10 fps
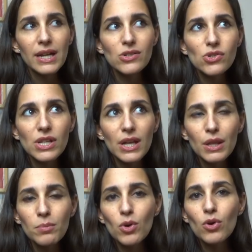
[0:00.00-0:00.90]
el caso es que
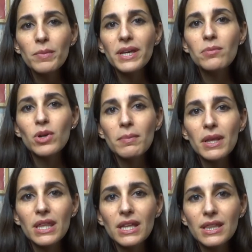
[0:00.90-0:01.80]
hace poco me llama una
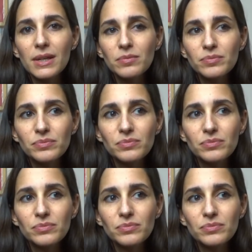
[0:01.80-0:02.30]
paciente,